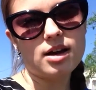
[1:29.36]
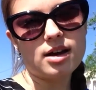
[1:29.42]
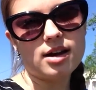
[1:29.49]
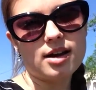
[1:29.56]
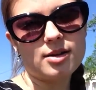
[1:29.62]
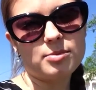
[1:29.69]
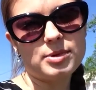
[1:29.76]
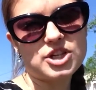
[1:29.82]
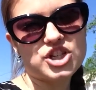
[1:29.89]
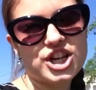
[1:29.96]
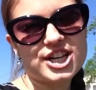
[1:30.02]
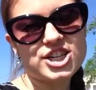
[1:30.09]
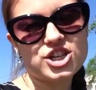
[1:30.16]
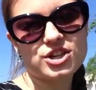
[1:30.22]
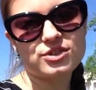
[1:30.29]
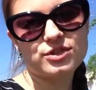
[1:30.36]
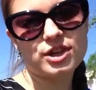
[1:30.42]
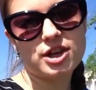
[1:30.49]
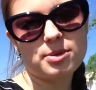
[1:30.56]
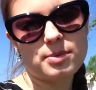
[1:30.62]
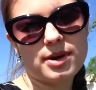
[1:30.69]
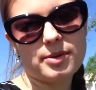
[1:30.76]
а, в ближайшее
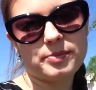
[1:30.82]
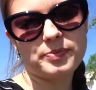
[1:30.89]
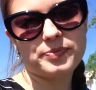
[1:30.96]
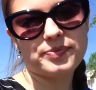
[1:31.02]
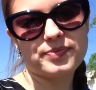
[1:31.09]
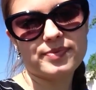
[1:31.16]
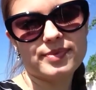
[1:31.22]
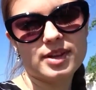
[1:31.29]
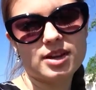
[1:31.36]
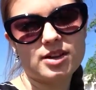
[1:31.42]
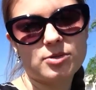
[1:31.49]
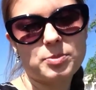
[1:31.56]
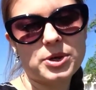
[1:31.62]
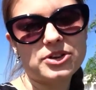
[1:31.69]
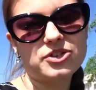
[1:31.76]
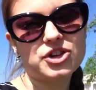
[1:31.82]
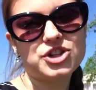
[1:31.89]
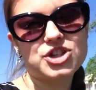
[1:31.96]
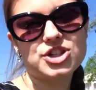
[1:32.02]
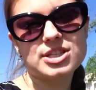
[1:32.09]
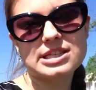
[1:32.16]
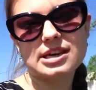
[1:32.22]
время, а, в
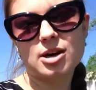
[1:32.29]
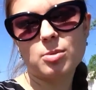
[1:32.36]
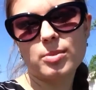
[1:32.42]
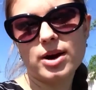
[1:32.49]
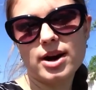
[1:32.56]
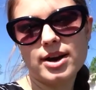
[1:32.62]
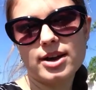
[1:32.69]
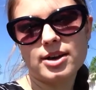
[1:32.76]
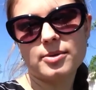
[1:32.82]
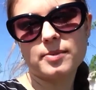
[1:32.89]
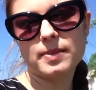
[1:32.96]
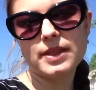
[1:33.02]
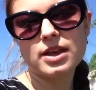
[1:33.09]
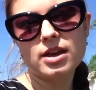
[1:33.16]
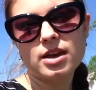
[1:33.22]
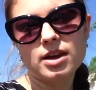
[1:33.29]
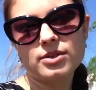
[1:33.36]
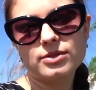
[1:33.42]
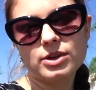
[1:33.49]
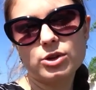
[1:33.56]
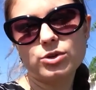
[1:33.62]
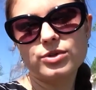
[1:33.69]
первых числах мая,
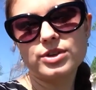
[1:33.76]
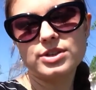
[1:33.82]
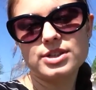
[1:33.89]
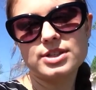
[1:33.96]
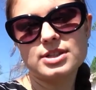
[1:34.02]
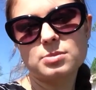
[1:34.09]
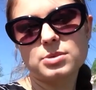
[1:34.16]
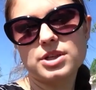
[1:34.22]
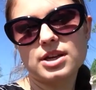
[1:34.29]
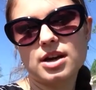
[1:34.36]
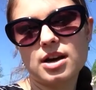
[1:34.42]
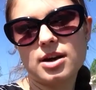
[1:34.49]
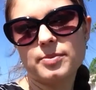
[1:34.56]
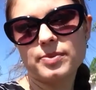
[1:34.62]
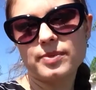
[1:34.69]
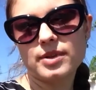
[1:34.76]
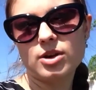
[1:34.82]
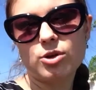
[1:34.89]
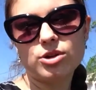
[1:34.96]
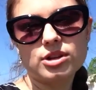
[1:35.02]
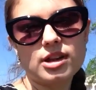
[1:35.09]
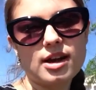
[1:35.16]
вы увидите меня
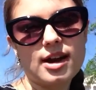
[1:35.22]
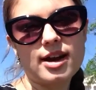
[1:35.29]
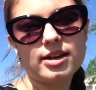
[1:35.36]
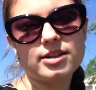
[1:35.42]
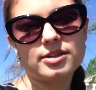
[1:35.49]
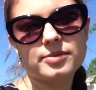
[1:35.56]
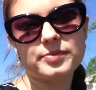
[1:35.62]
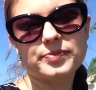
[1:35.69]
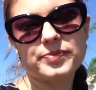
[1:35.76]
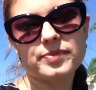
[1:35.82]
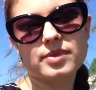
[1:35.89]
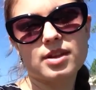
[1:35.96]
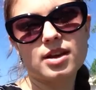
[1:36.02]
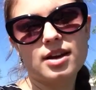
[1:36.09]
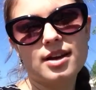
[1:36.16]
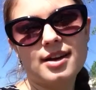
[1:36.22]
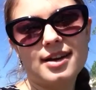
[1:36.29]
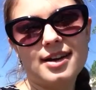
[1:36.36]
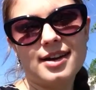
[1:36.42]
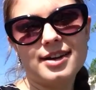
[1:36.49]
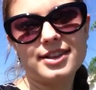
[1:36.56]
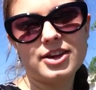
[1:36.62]
онлайн,
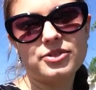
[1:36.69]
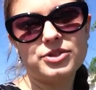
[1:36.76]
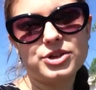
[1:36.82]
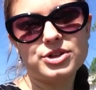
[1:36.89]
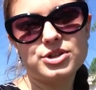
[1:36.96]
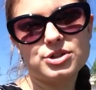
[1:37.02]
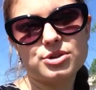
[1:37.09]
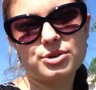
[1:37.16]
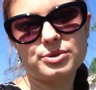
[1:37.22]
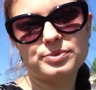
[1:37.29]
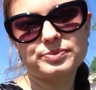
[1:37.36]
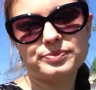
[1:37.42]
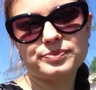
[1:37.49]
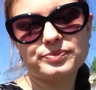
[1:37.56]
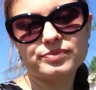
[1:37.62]
а, на видео,